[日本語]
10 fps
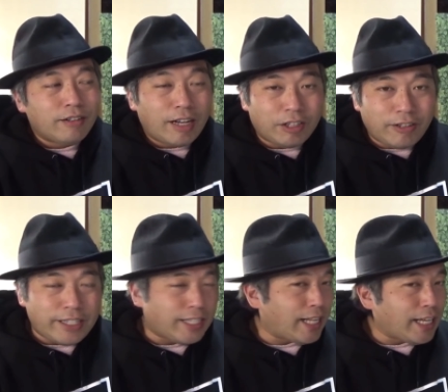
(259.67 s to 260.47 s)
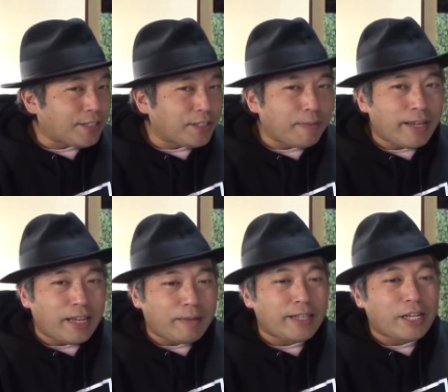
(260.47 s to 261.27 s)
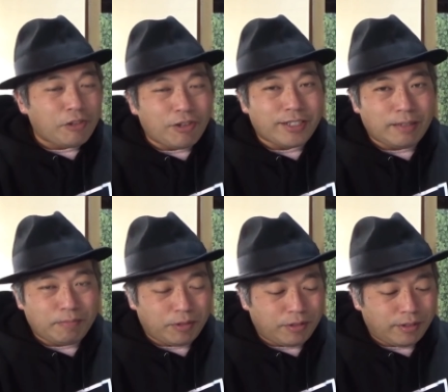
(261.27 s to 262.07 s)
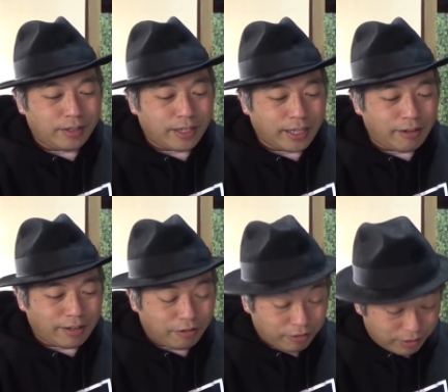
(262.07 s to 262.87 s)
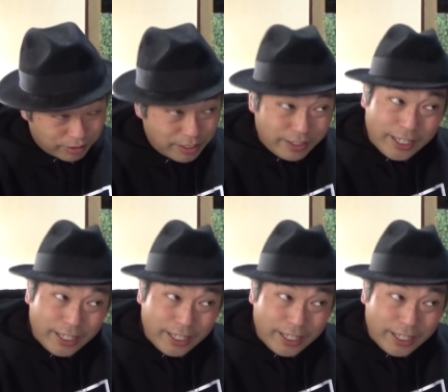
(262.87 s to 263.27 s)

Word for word: あとは2ヶ月前までの新聞だけはこう2、